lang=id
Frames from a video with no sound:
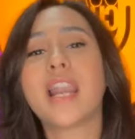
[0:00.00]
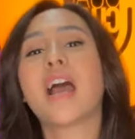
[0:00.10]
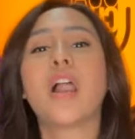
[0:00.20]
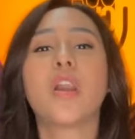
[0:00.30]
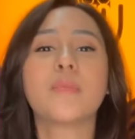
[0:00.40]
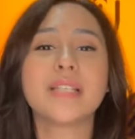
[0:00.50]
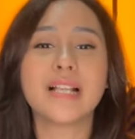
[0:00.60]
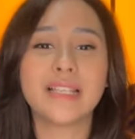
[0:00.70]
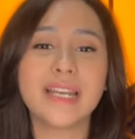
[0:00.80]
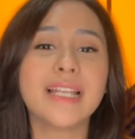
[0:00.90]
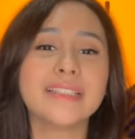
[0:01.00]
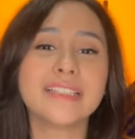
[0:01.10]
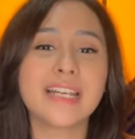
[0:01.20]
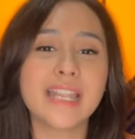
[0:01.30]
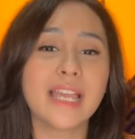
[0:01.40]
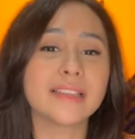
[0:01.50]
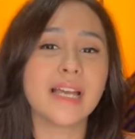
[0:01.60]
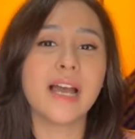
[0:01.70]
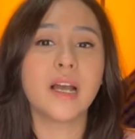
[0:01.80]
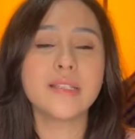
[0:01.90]
Nah kalau misalnya nanti
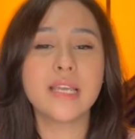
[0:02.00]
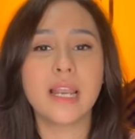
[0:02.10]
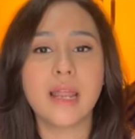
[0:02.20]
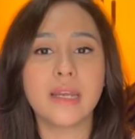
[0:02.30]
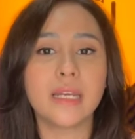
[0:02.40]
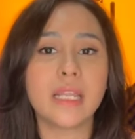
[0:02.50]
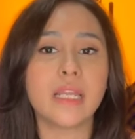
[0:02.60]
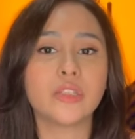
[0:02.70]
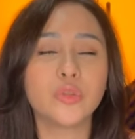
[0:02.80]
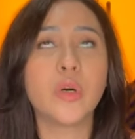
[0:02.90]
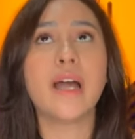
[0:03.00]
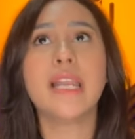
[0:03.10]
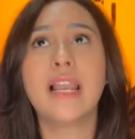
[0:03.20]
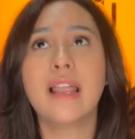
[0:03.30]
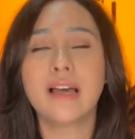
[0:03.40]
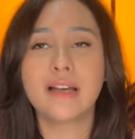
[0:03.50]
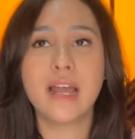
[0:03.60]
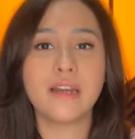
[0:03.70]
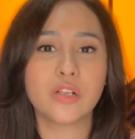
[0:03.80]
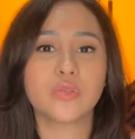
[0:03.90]
ternyata ngejalaninnya itu adalah
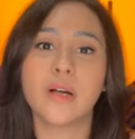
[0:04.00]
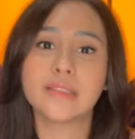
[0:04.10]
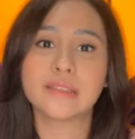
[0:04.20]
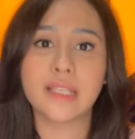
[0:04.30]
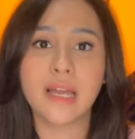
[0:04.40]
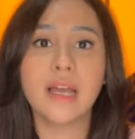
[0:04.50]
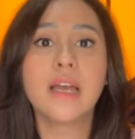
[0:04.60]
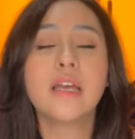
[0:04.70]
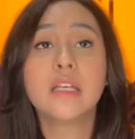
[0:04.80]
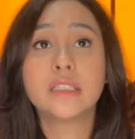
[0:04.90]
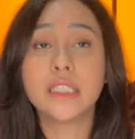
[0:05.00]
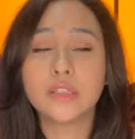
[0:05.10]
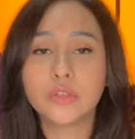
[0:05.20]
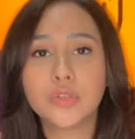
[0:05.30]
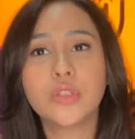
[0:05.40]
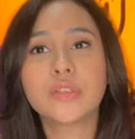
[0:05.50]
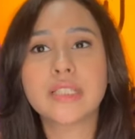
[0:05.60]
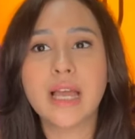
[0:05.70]
ngegandeng swasta, tentu